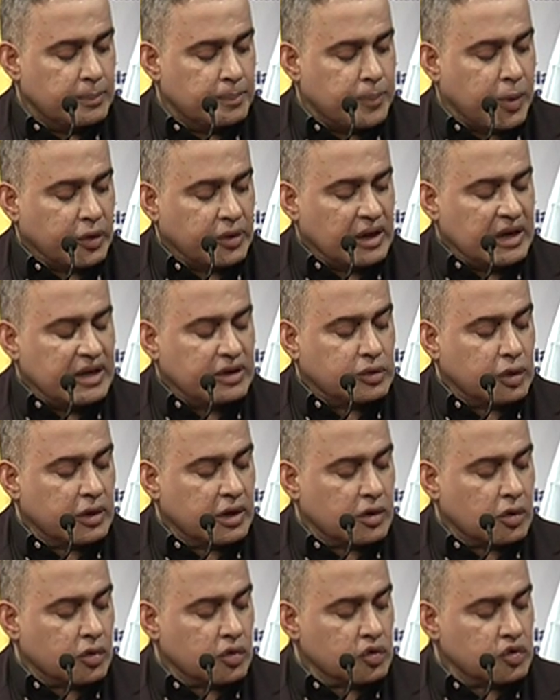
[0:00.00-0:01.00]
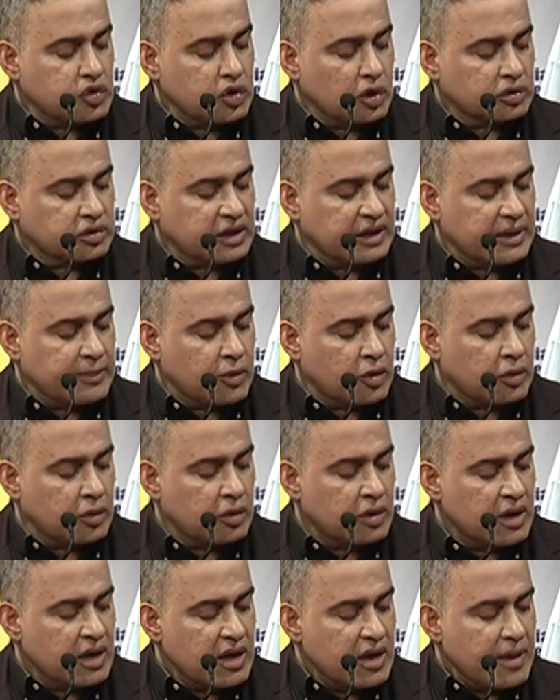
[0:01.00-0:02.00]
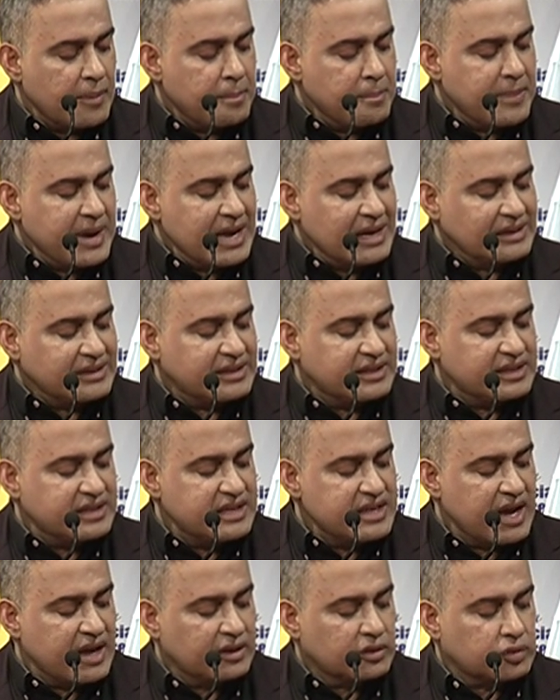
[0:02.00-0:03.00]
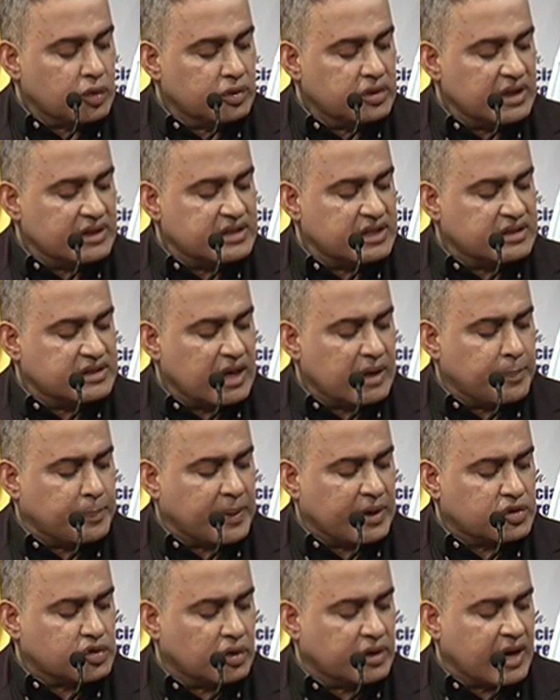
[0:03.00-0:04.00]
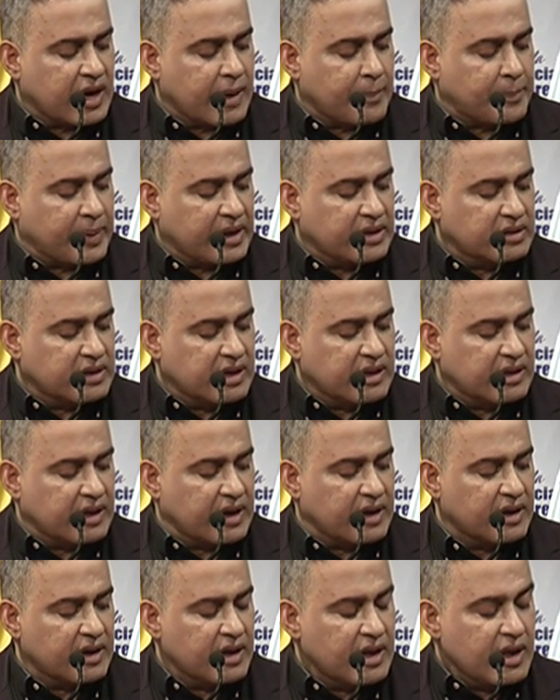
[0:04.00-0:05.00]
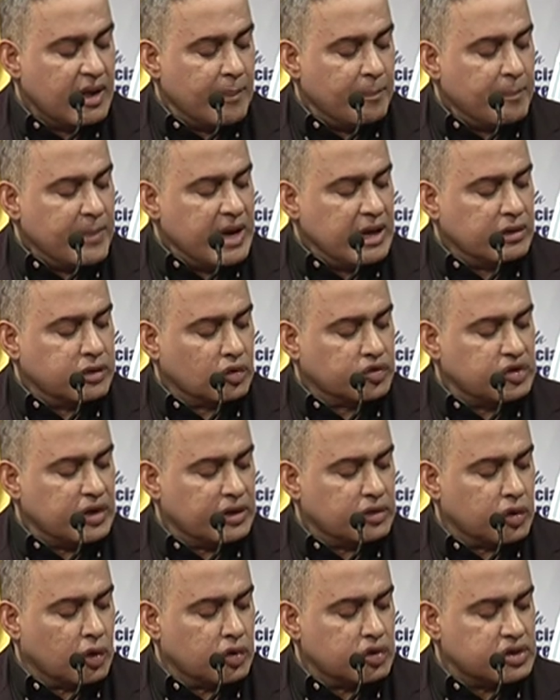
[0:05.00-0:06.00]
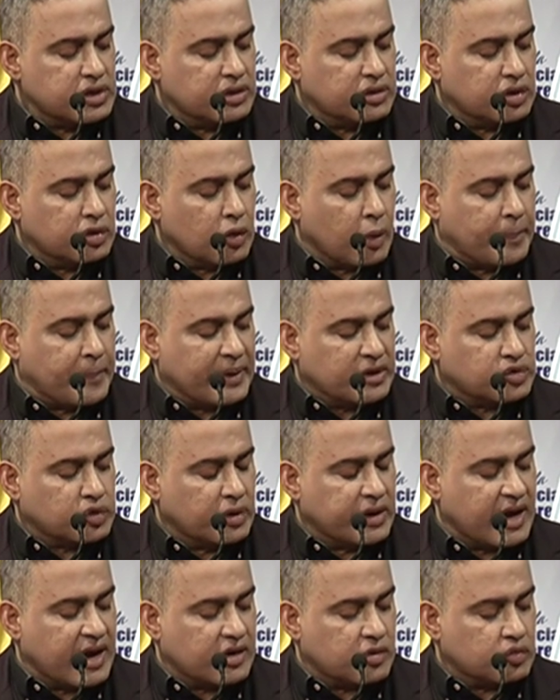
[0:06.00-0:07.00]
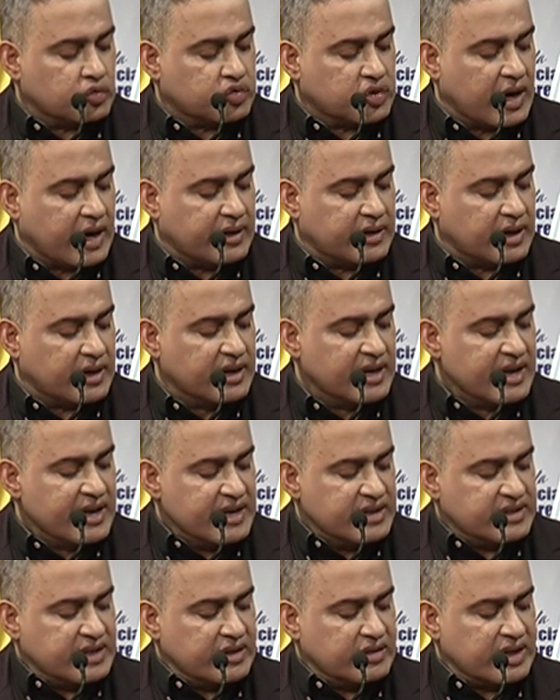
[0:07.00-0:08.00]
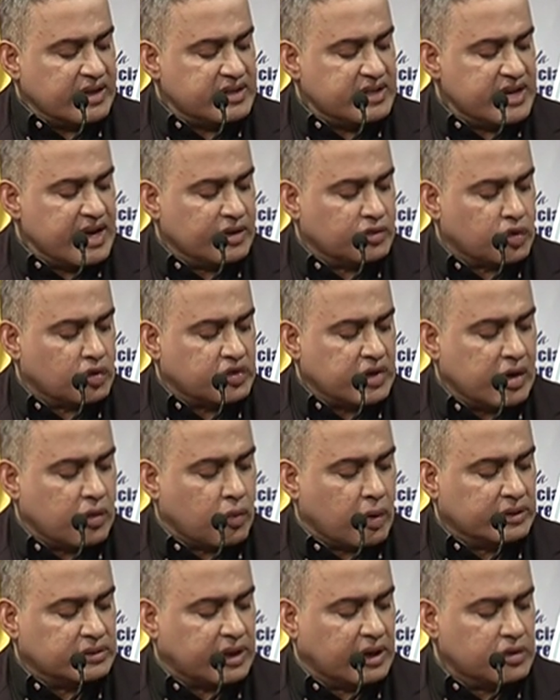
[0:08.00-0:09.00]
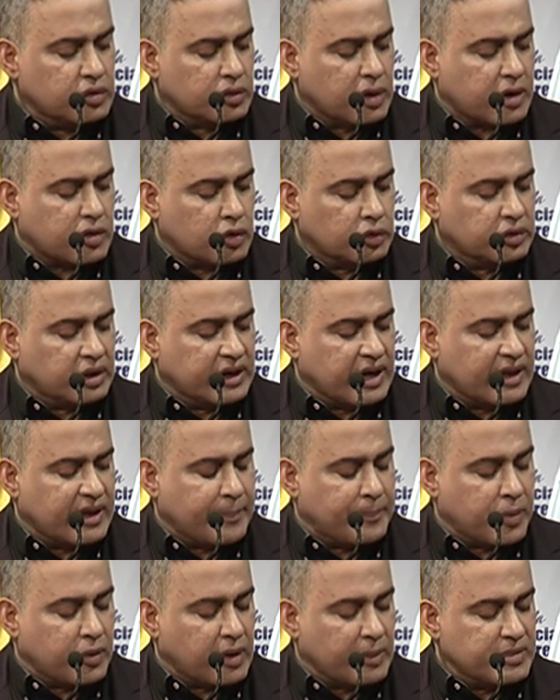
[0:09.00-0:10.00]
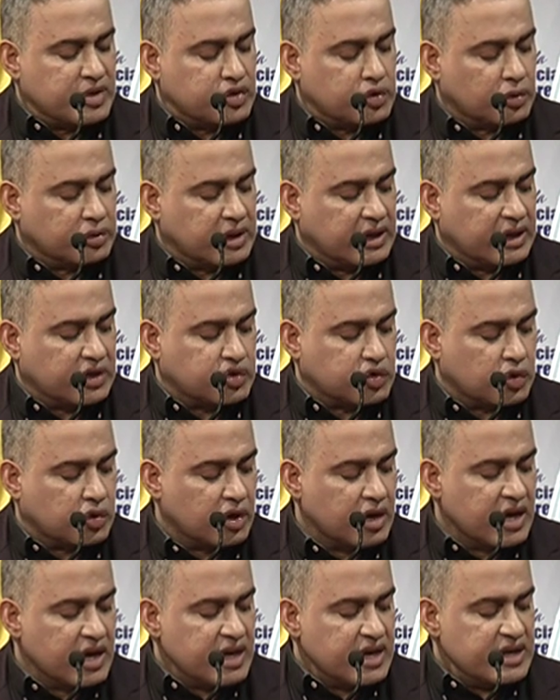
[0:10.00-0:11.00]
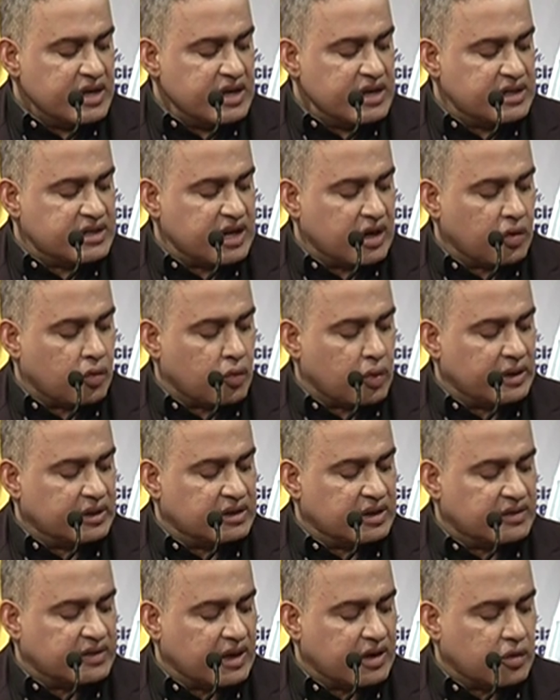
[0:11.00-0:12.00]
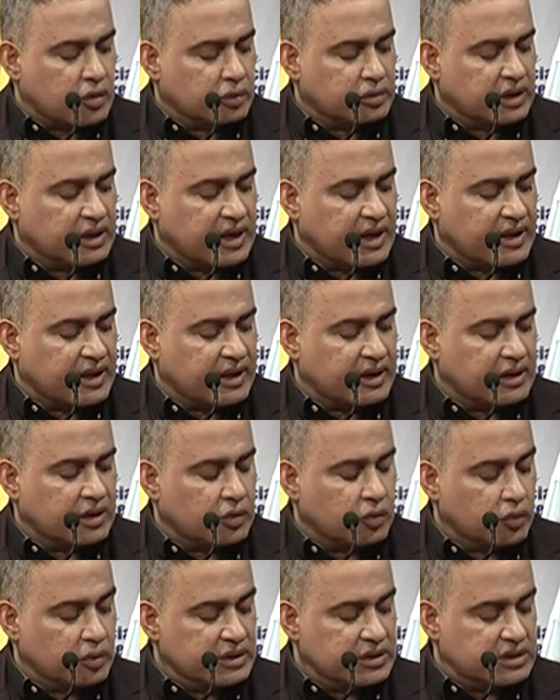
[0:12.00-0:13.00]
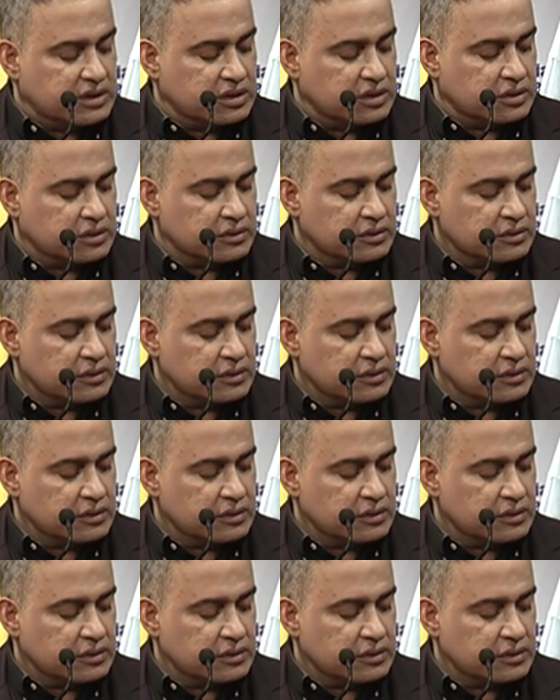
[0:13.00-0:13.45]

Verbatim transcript: Por delitos de corrupción tenemos 1.116 personas aprendidas, 1.282 personas acusadas, 751 condenadas por admisión de hecho y 56 condenadas en juicio.